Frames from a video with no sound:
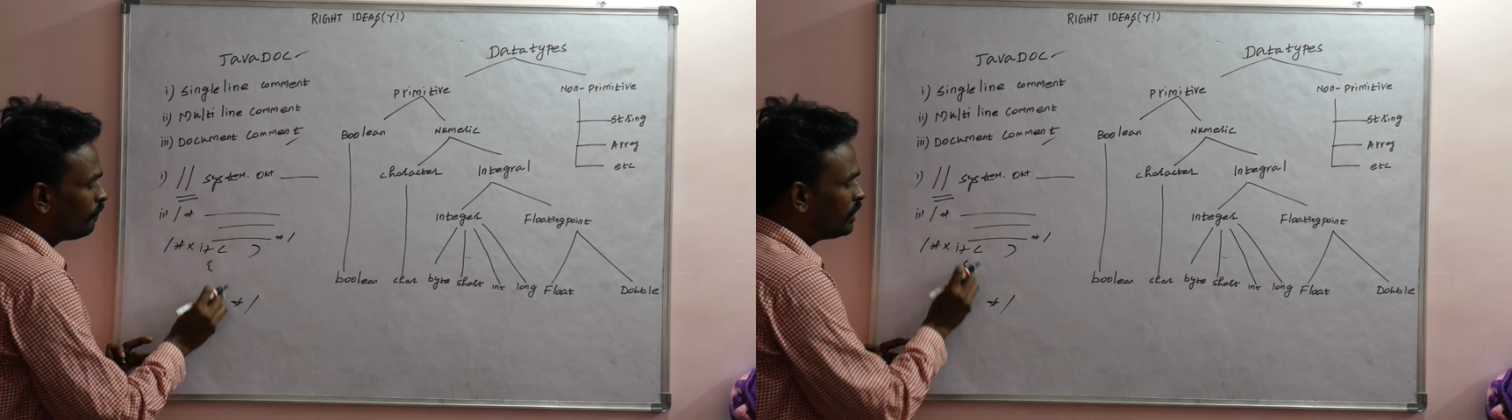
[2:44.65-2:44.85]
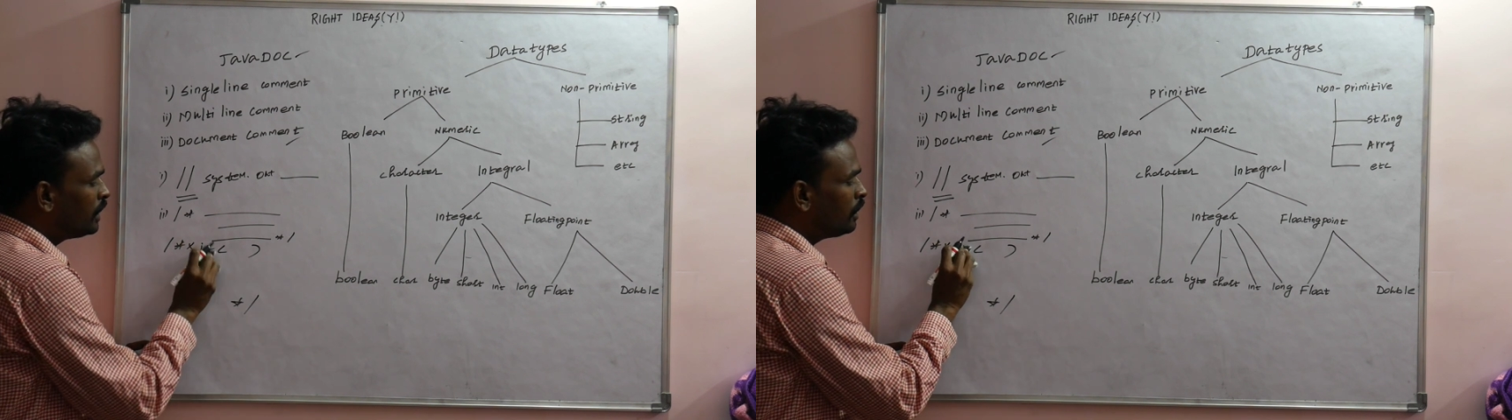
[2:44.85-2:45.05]

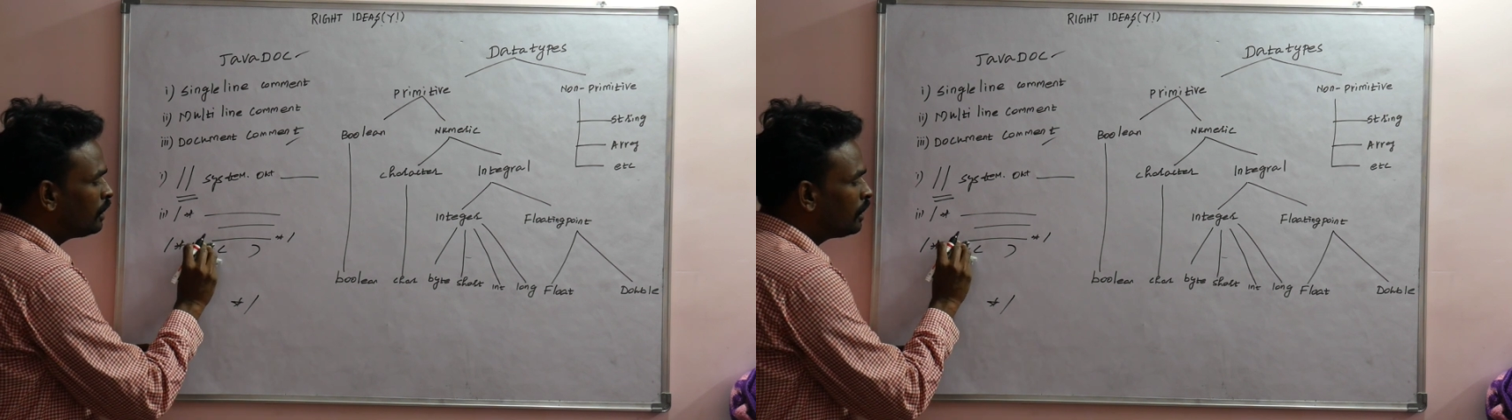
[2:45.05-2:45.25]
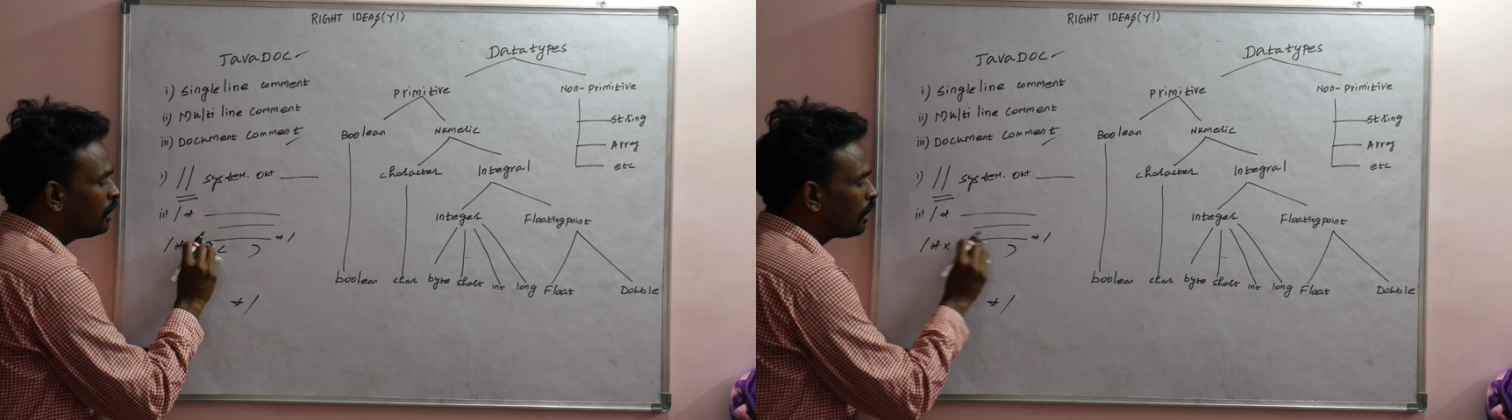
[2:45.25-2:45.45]
விதின்
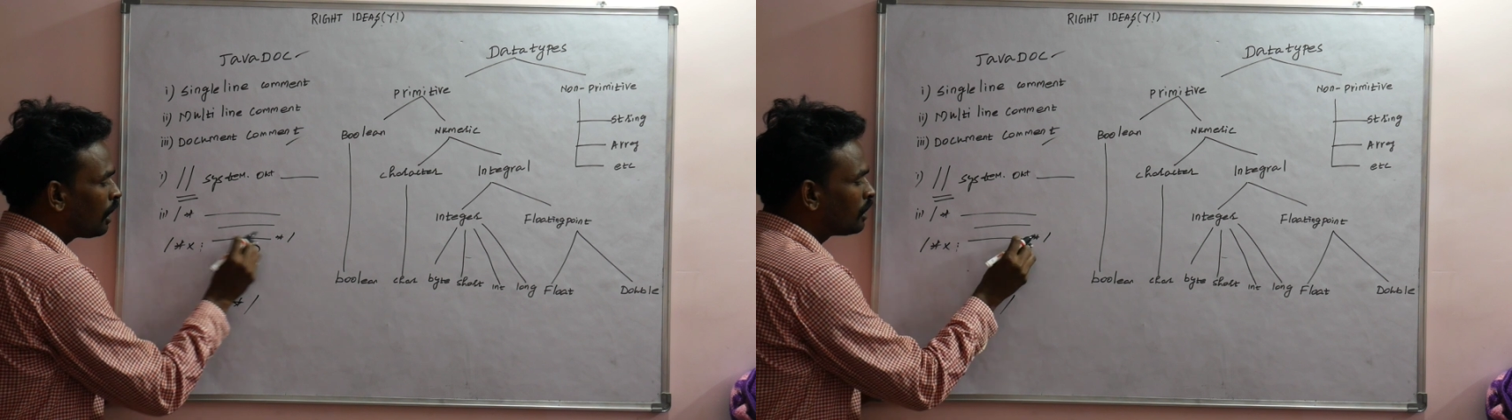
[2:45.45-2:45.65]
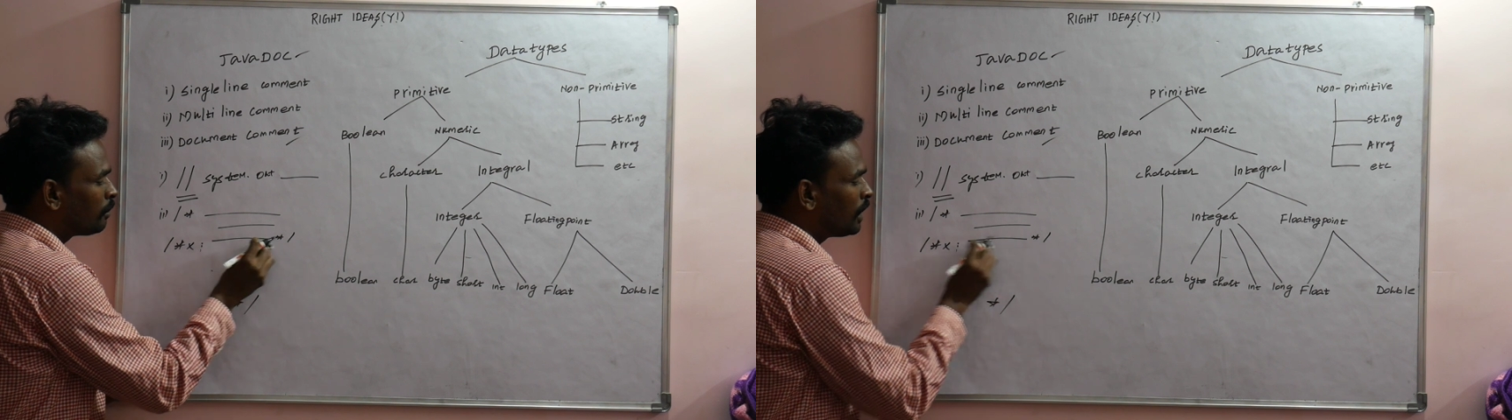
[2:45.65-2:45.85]
uh,
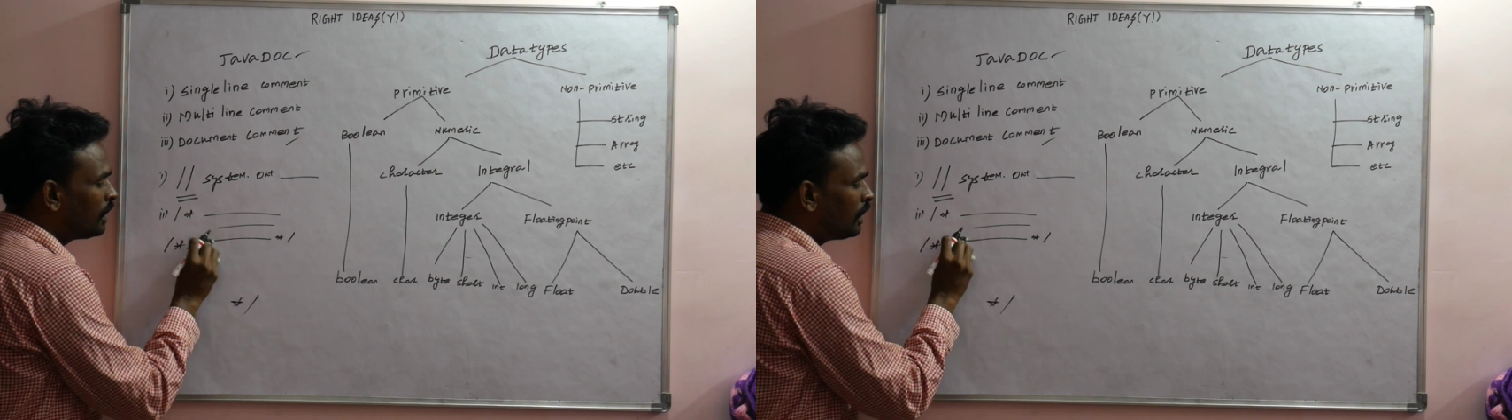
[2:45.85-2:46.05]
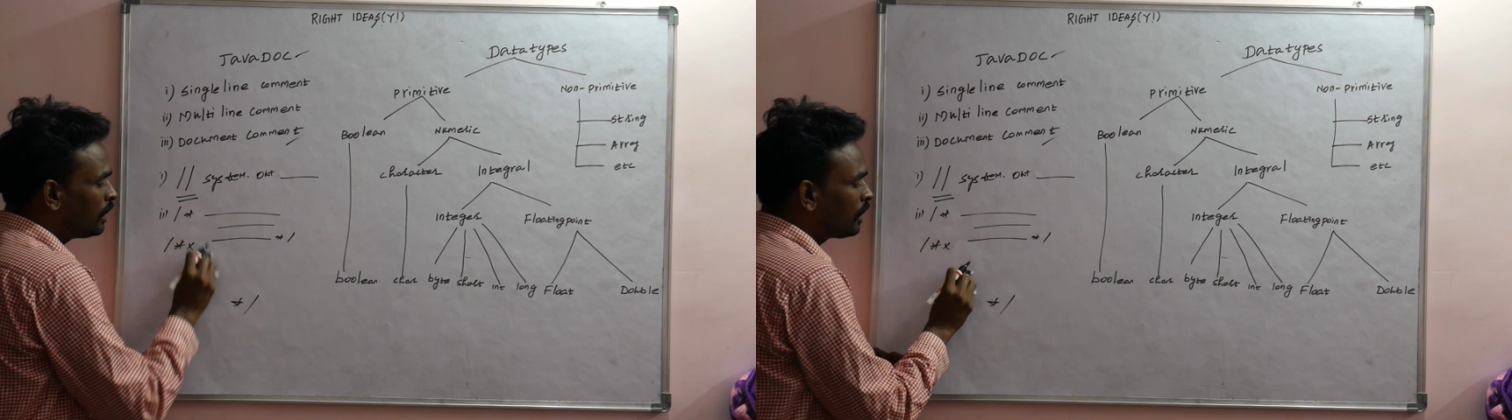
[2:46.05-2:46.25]
அந்த
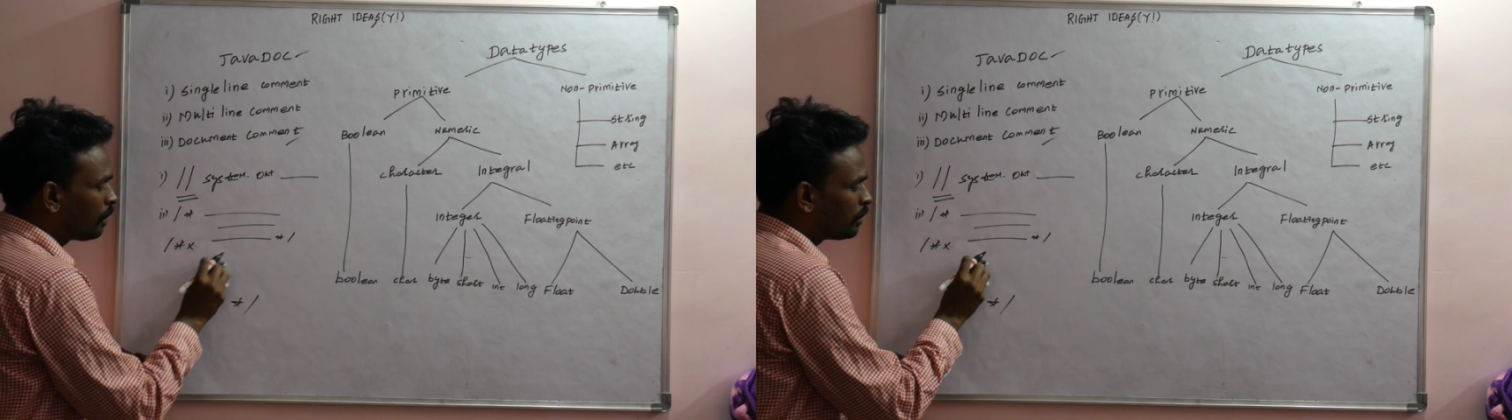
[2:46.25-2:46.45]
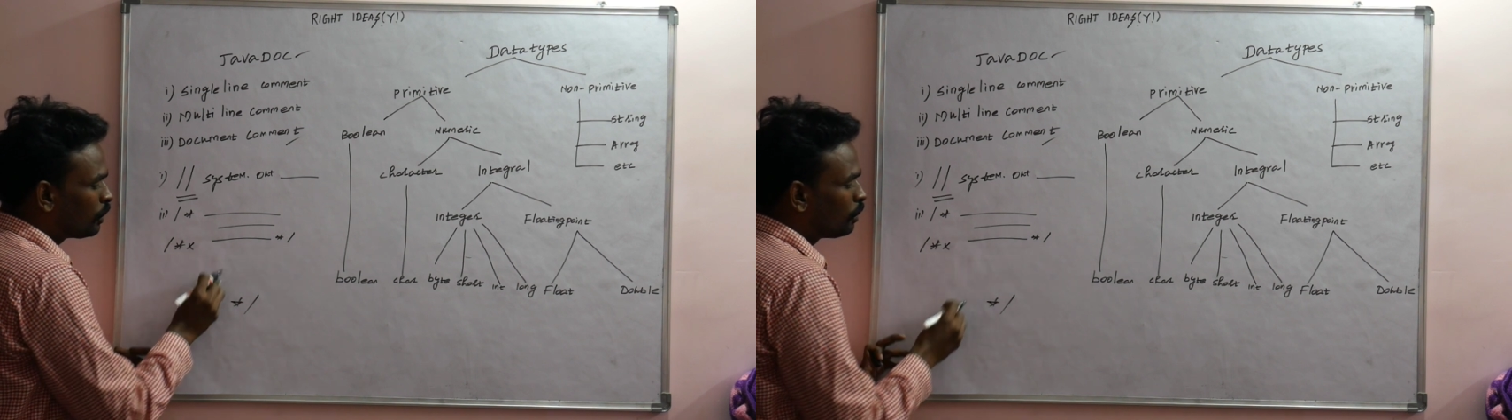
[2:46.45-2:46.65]
மல்டிலைன்
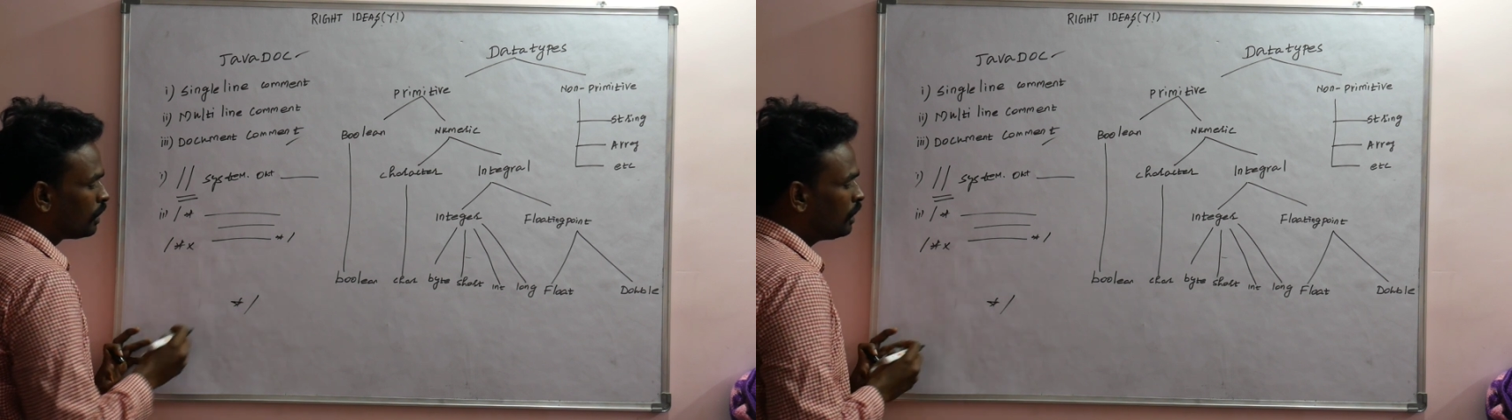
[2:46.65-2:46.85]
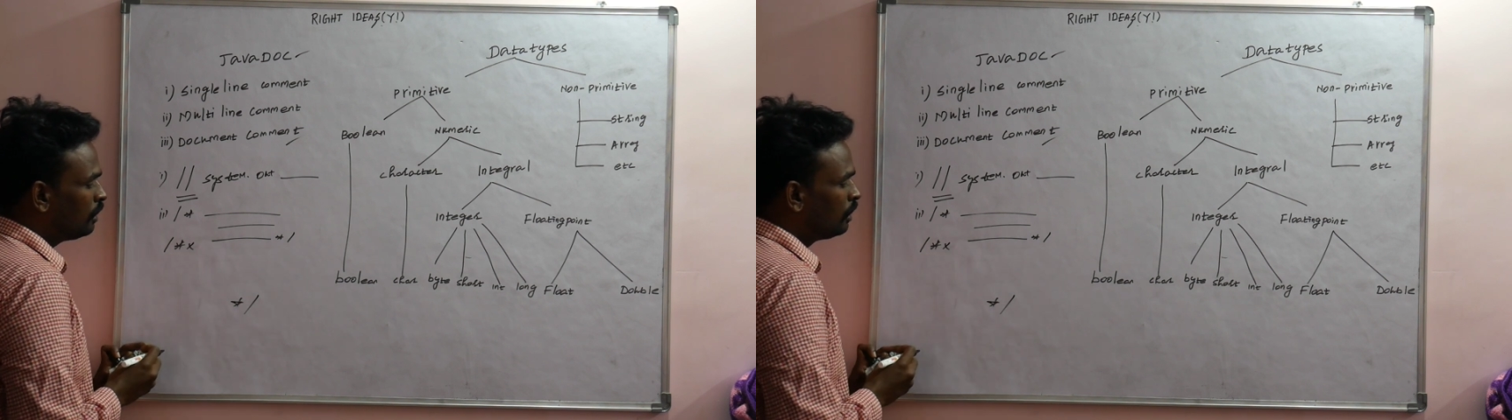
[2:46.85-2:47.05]
கமெண்ட்குள்ளே